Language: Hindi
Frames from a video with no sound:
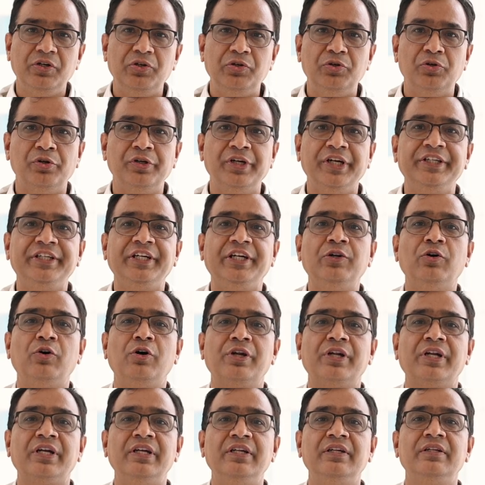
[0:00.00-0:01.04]
Donated
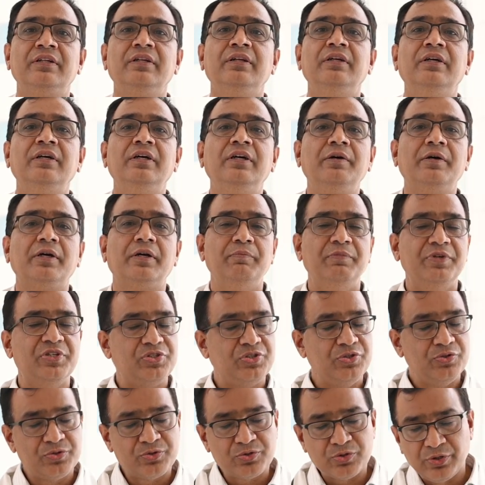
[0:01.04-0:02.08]
organ
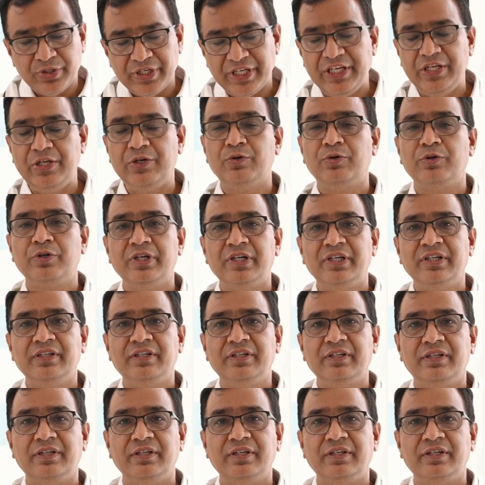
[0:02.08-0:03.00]
misuse to nahi hoga.